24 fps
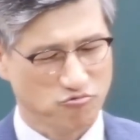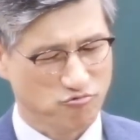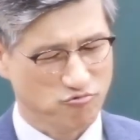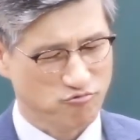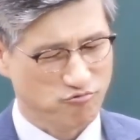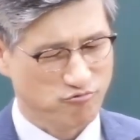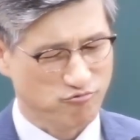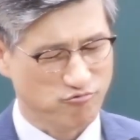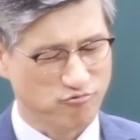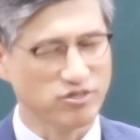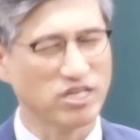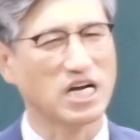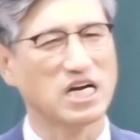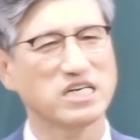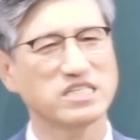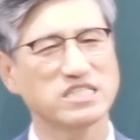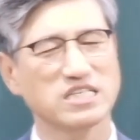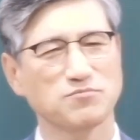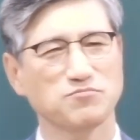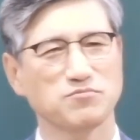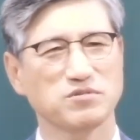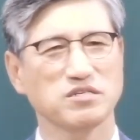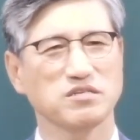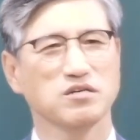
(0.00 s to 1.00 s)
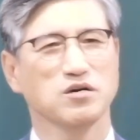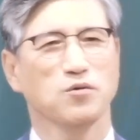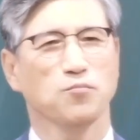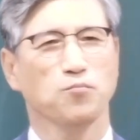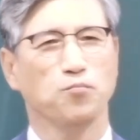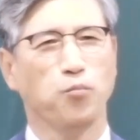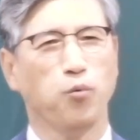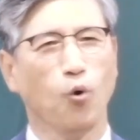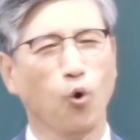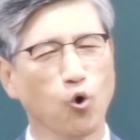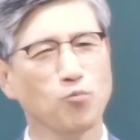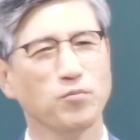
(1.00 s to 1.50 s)
우리가 흔히 뭐
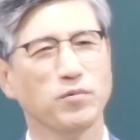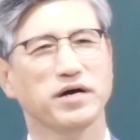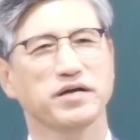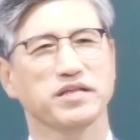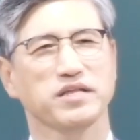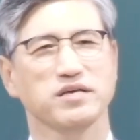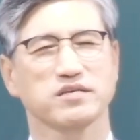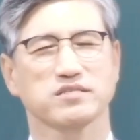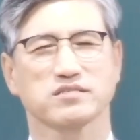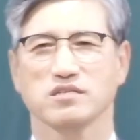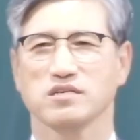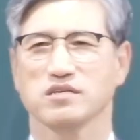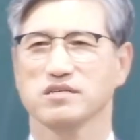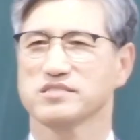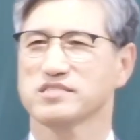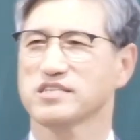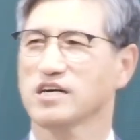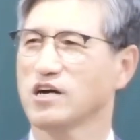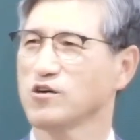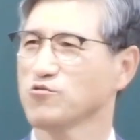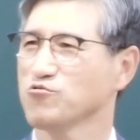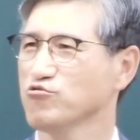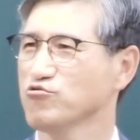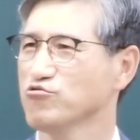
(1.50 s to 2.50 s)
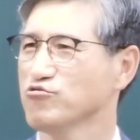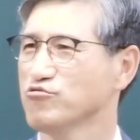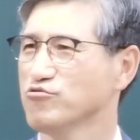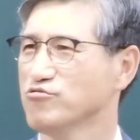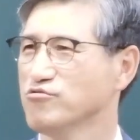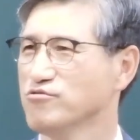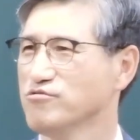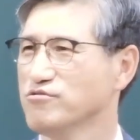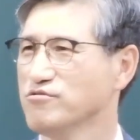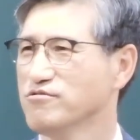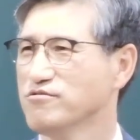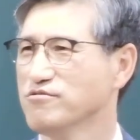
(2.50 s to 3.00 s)
복음 안에서의 자유,
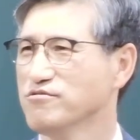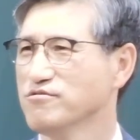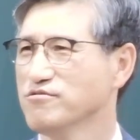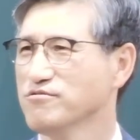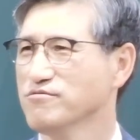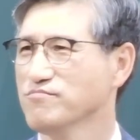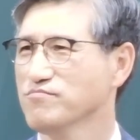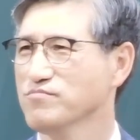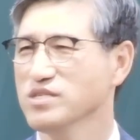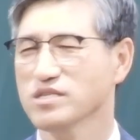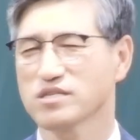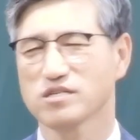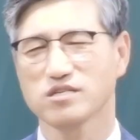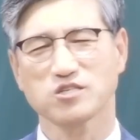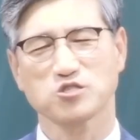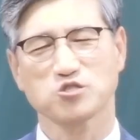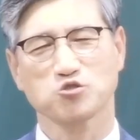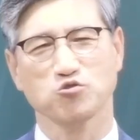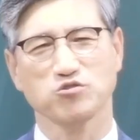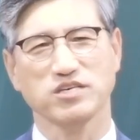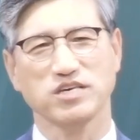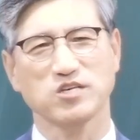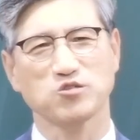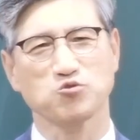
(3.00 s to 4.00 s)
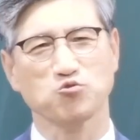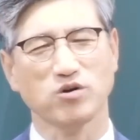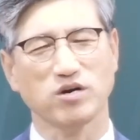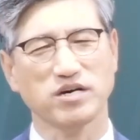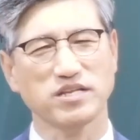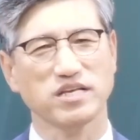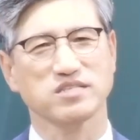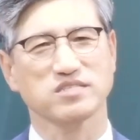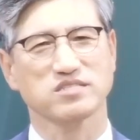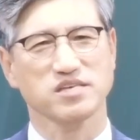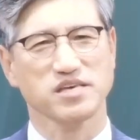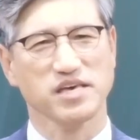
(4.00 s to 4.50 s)
뭐 그리스도 예수
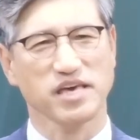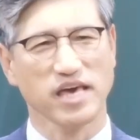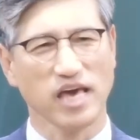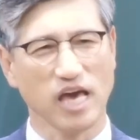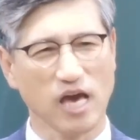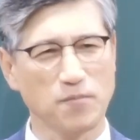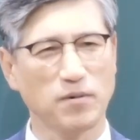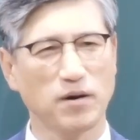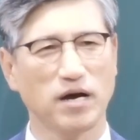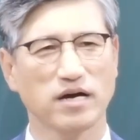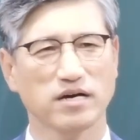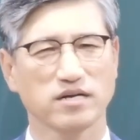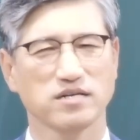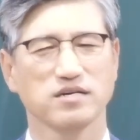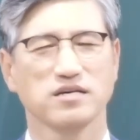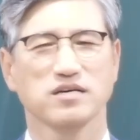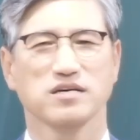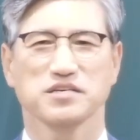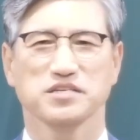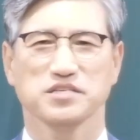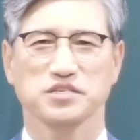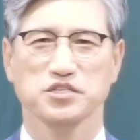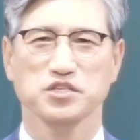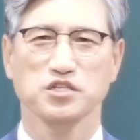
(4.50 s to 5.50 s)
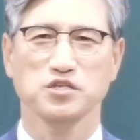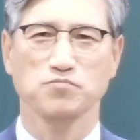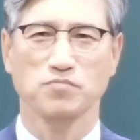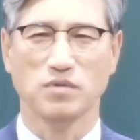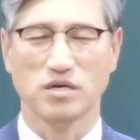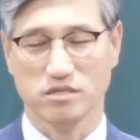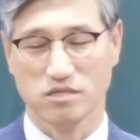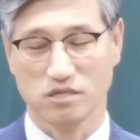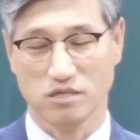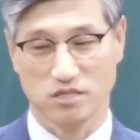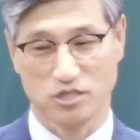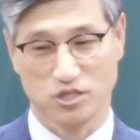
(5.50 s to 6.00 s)
안에서의 해방 이런
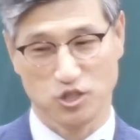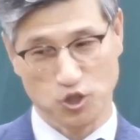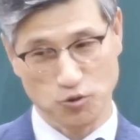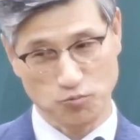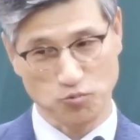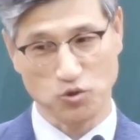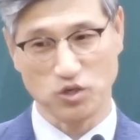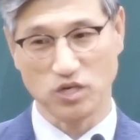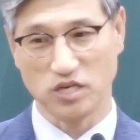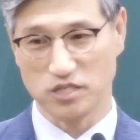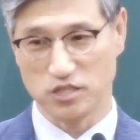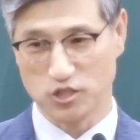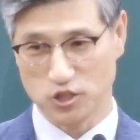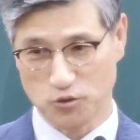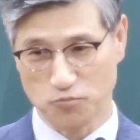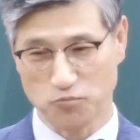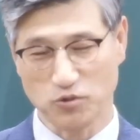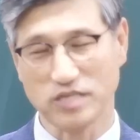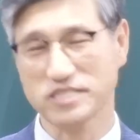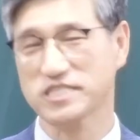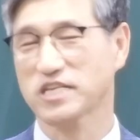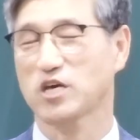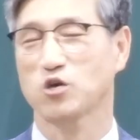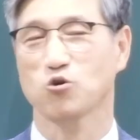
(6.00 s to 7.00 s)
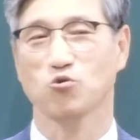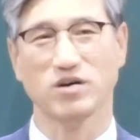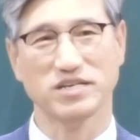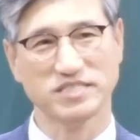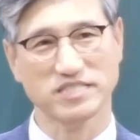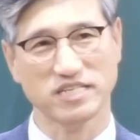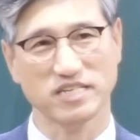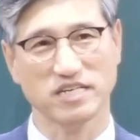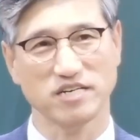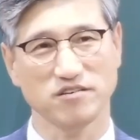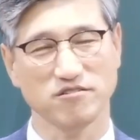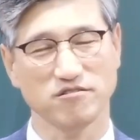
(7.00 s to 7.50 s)
말들을 쉽게 쉽게
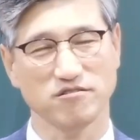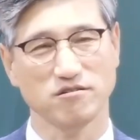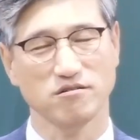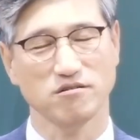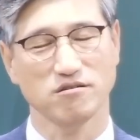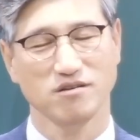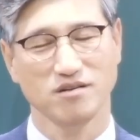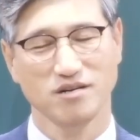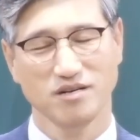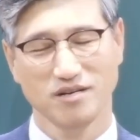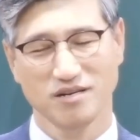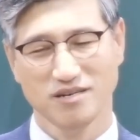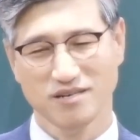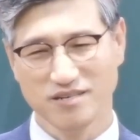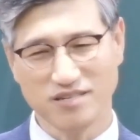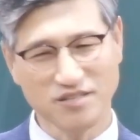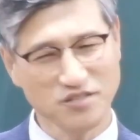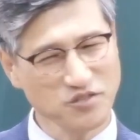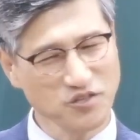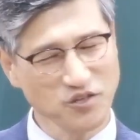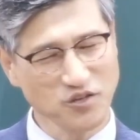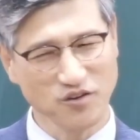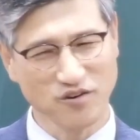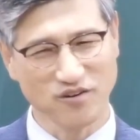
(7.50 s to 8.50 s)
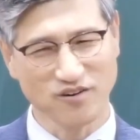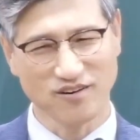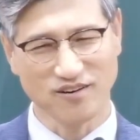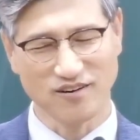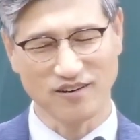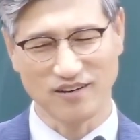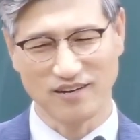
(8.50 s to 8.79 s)
사용하잖아요. 그런데요.